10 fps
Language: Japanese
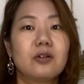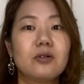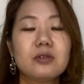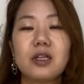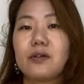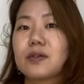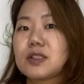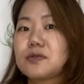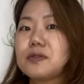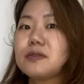今回
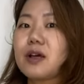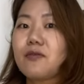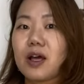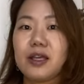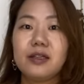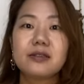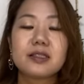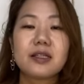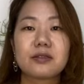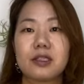私普段は L
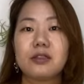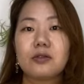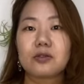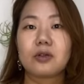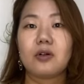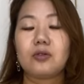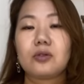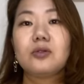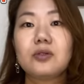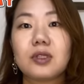サイズ着ることがほ
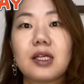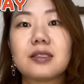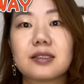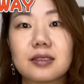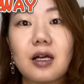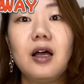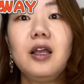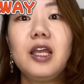とんどなんですが